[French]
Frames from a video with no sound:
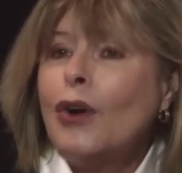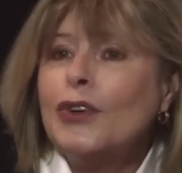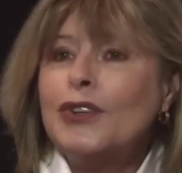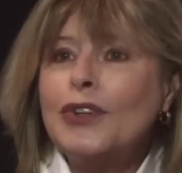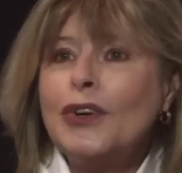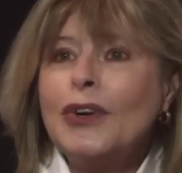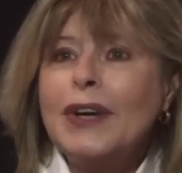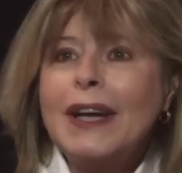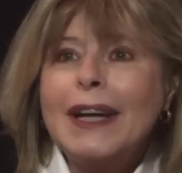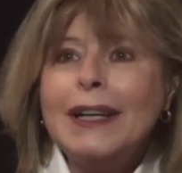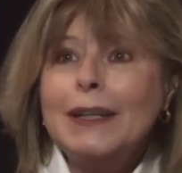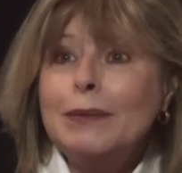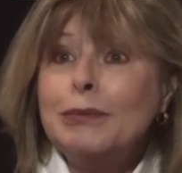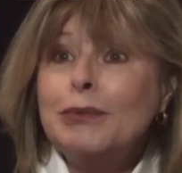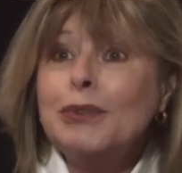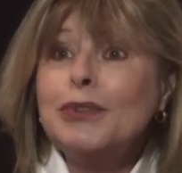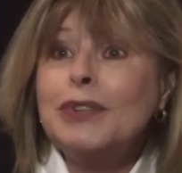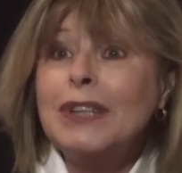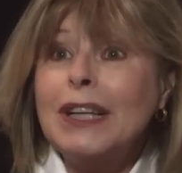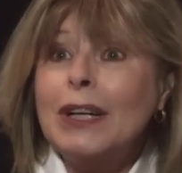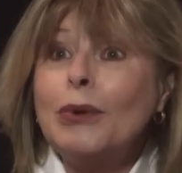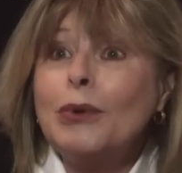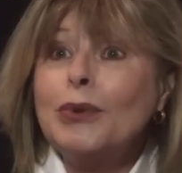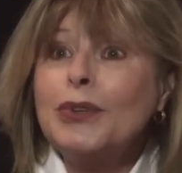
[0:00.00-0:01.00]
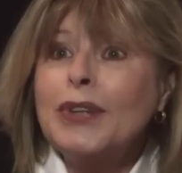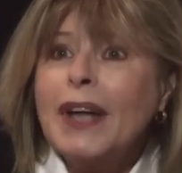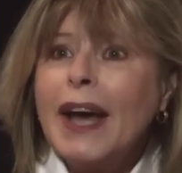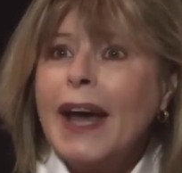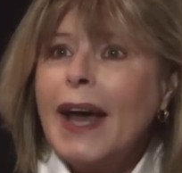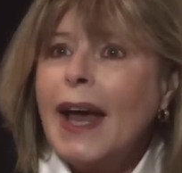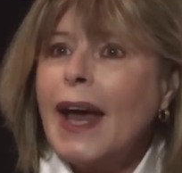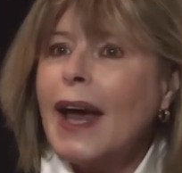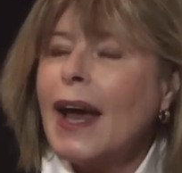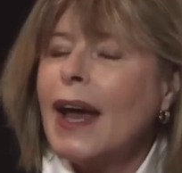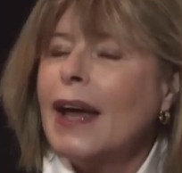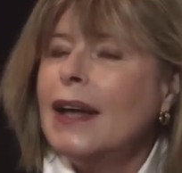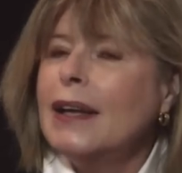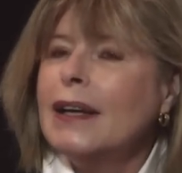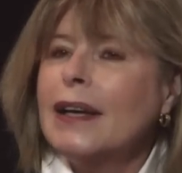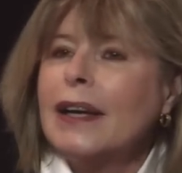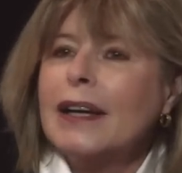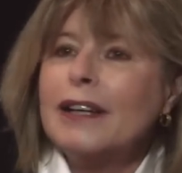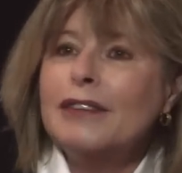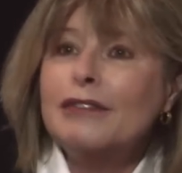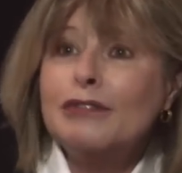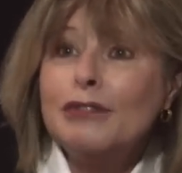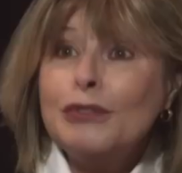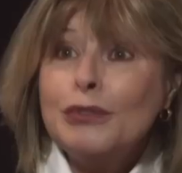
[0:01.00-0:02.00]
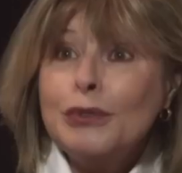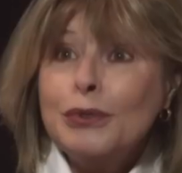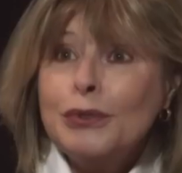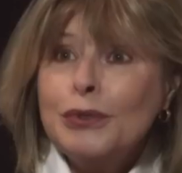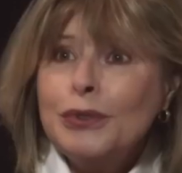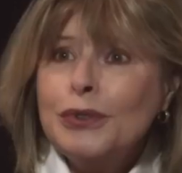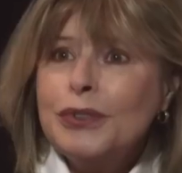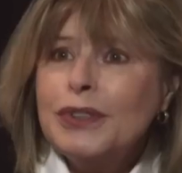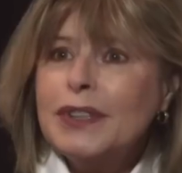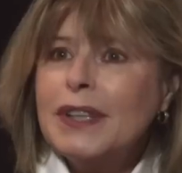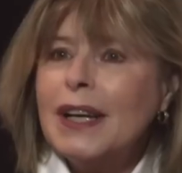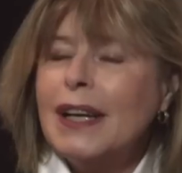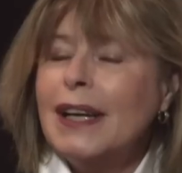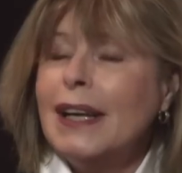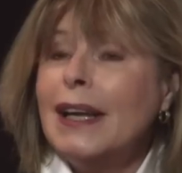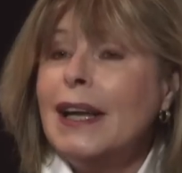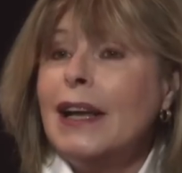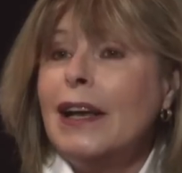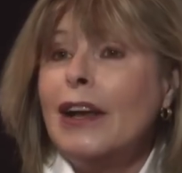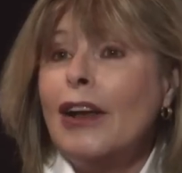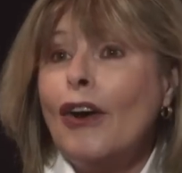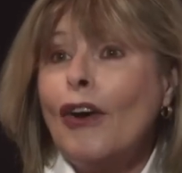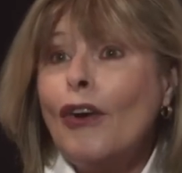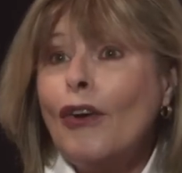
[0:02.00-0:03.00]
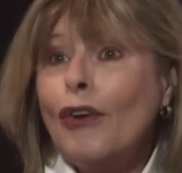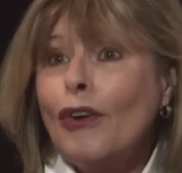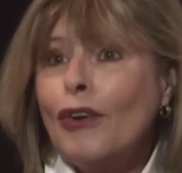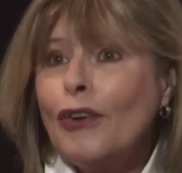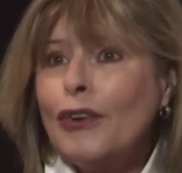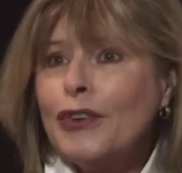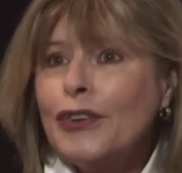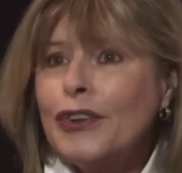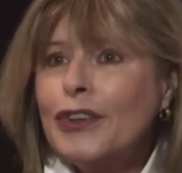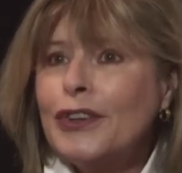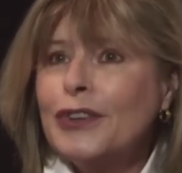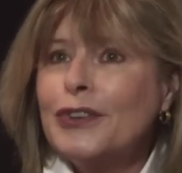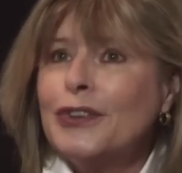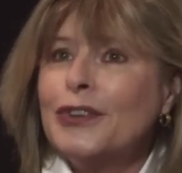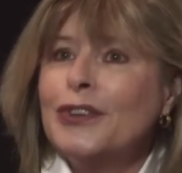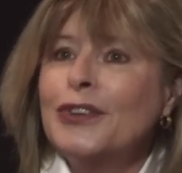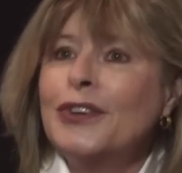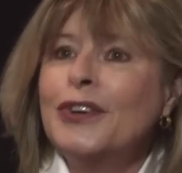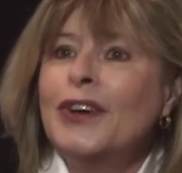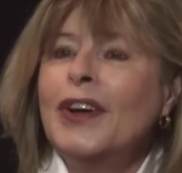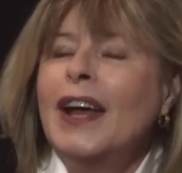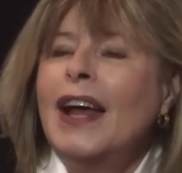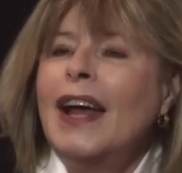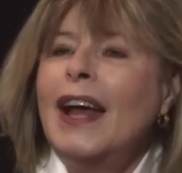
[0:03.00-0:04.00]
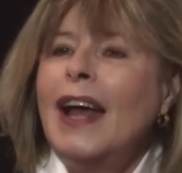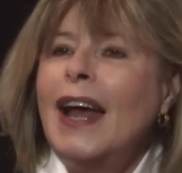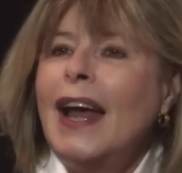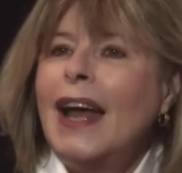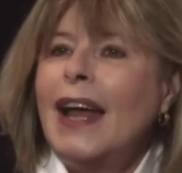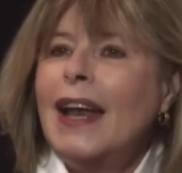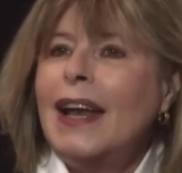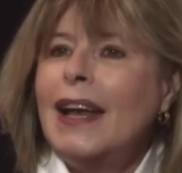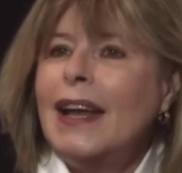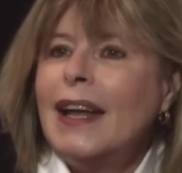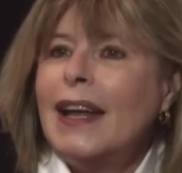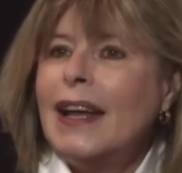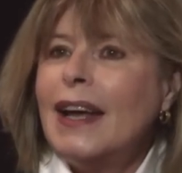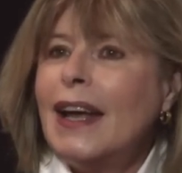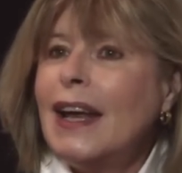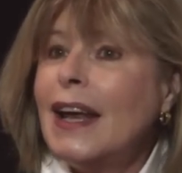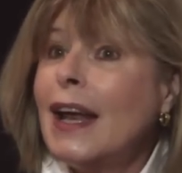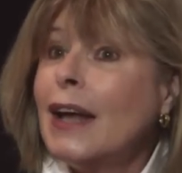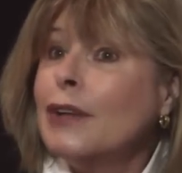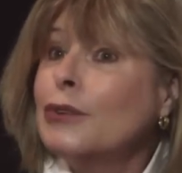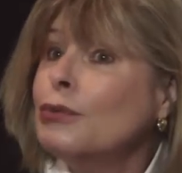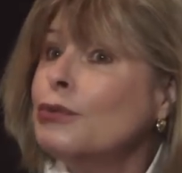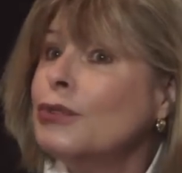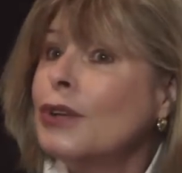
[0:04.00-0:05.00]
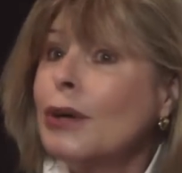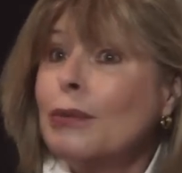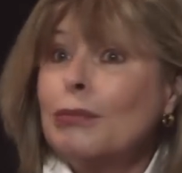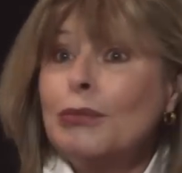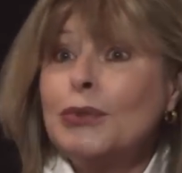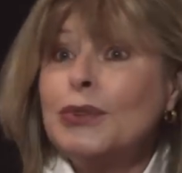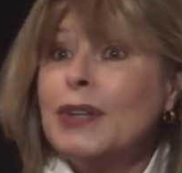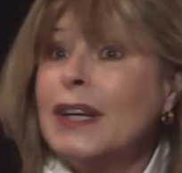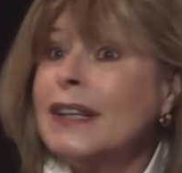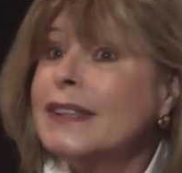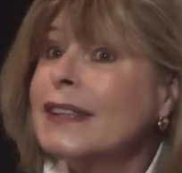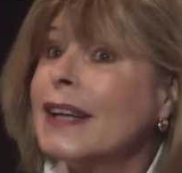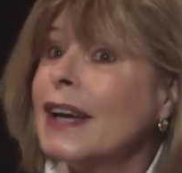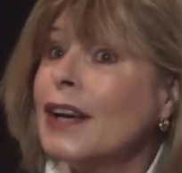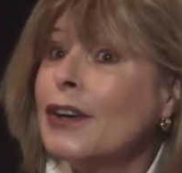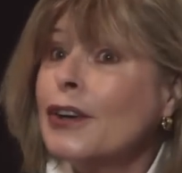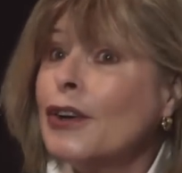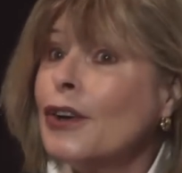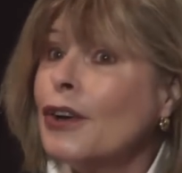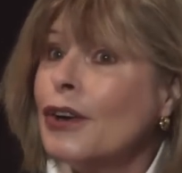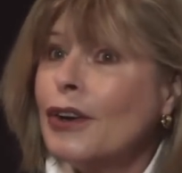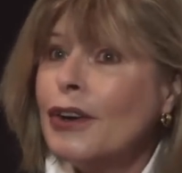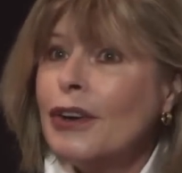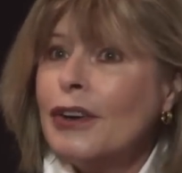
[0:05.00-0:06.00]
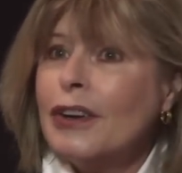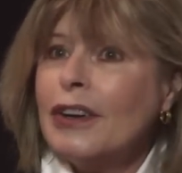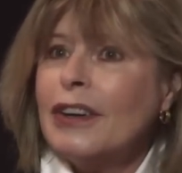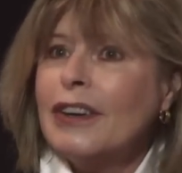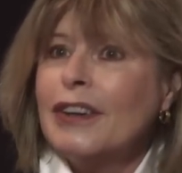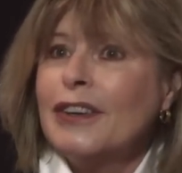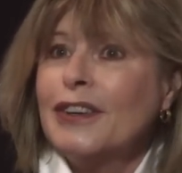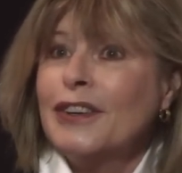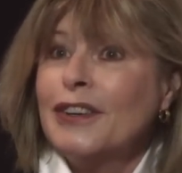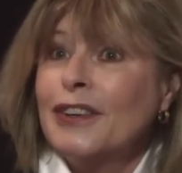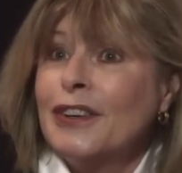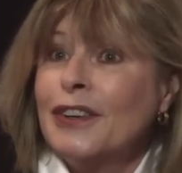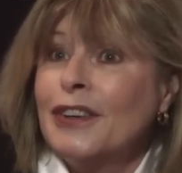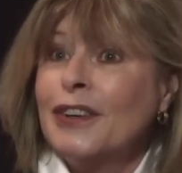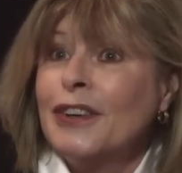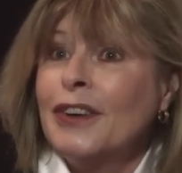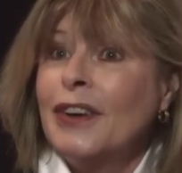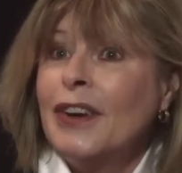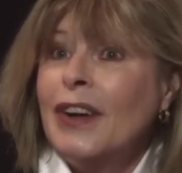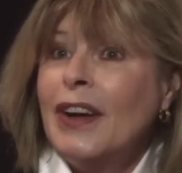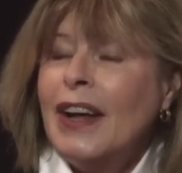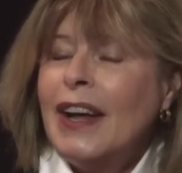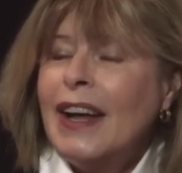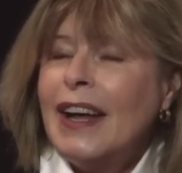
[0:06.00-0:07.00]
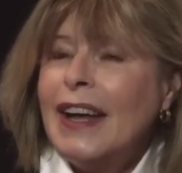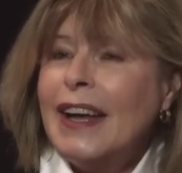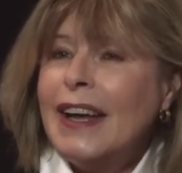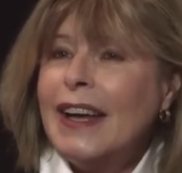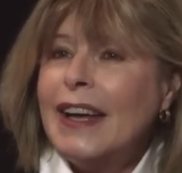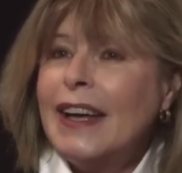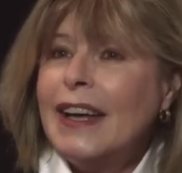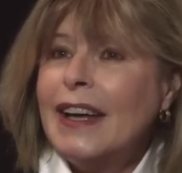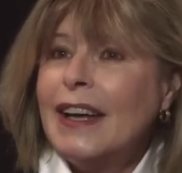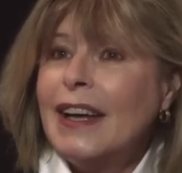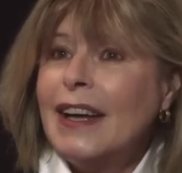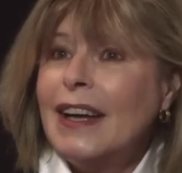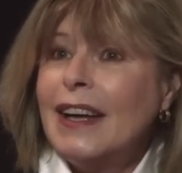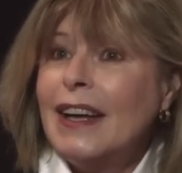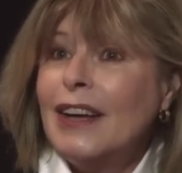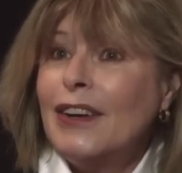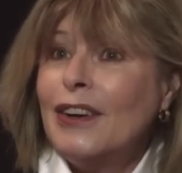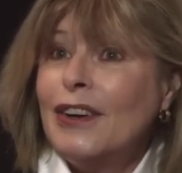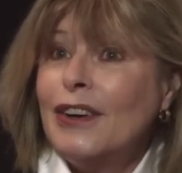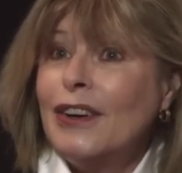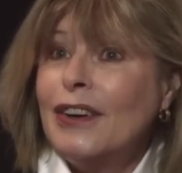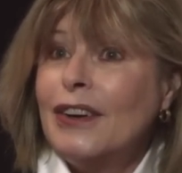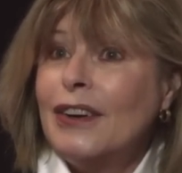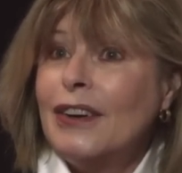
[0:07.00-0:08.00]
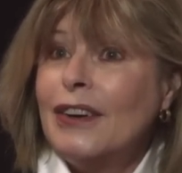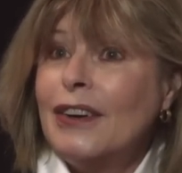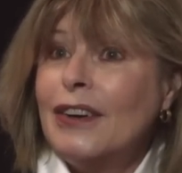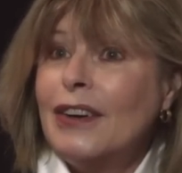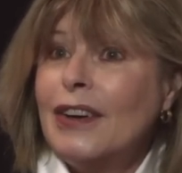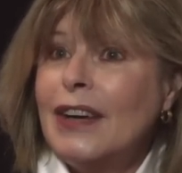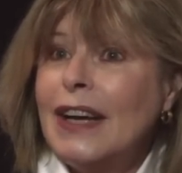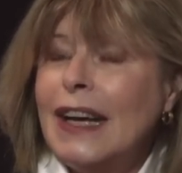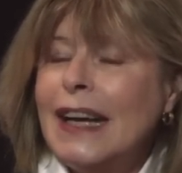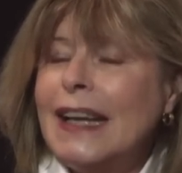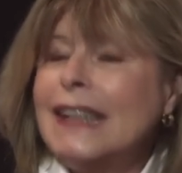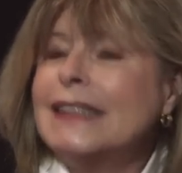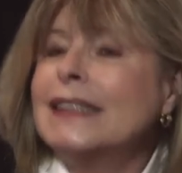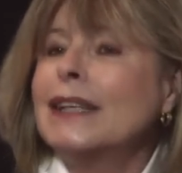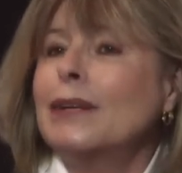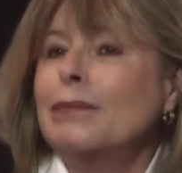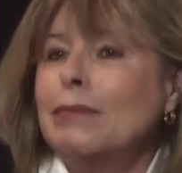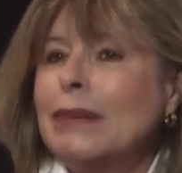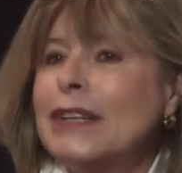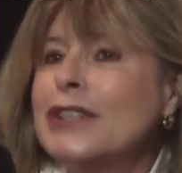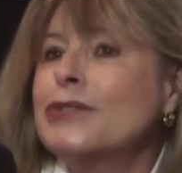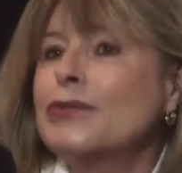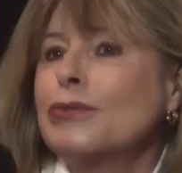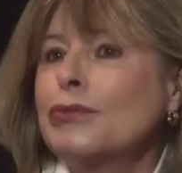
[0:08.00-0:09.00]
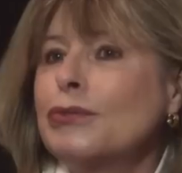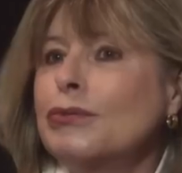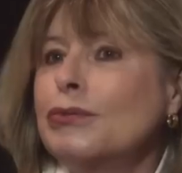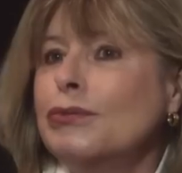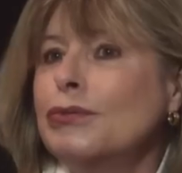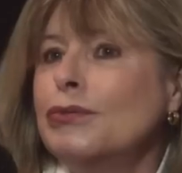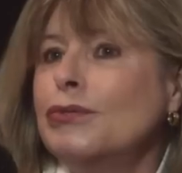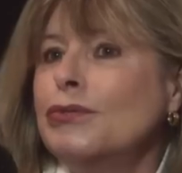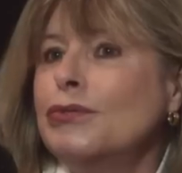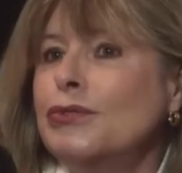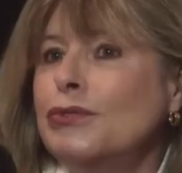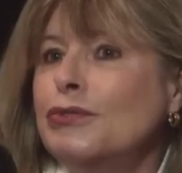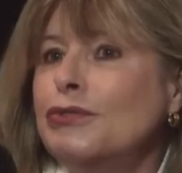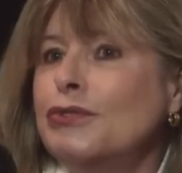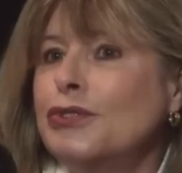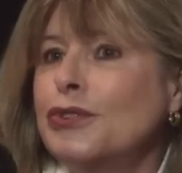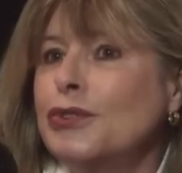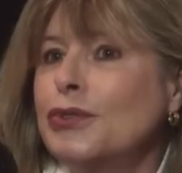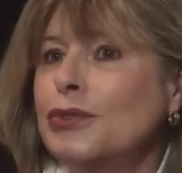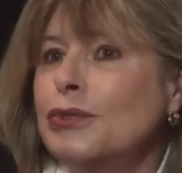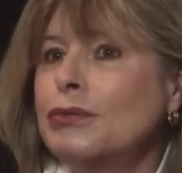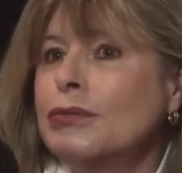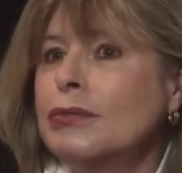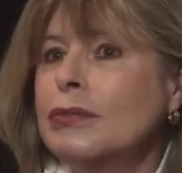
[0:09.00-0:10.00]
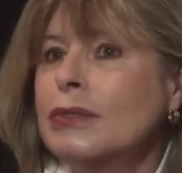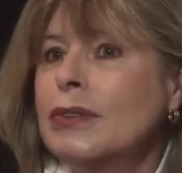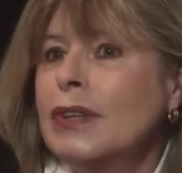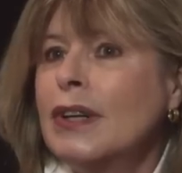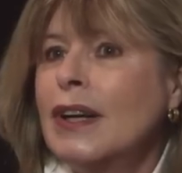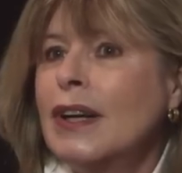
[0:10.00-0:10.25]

Autant Calypso, c'est le contraire. Elle est rêveuse, elle est lente, euh, elle, a tout un monde intérieur et elle, a cette passion du, violon.